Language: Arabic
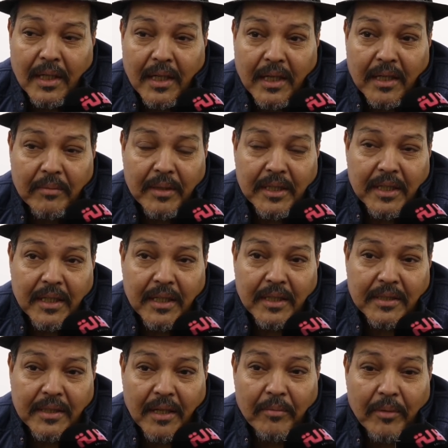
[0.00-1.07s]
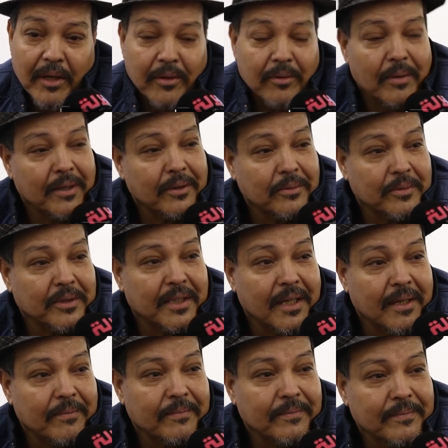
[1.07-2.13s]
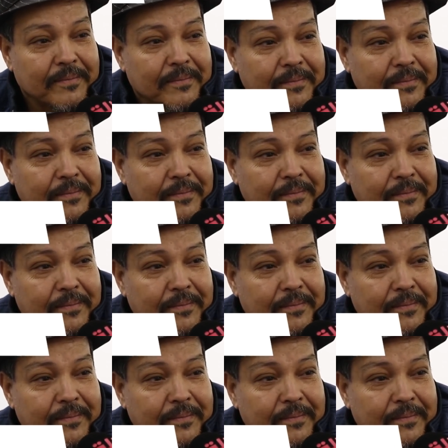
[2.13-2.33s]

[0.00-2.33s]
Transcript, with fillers: الخدمه ديالنا السلام عليكم وعليكم السلام